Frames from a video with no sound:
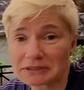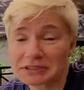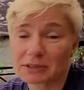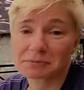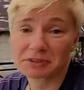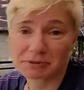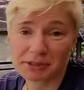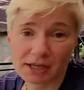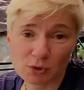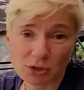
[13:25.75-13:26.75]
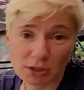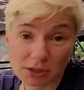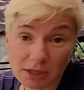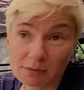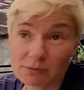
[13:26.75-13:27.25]
вы с нами посмотрели уже
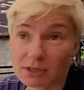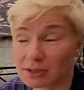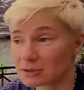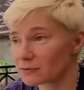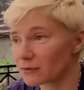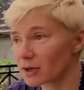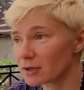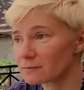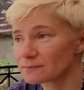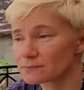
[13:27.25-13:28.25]
отель, были на сафари.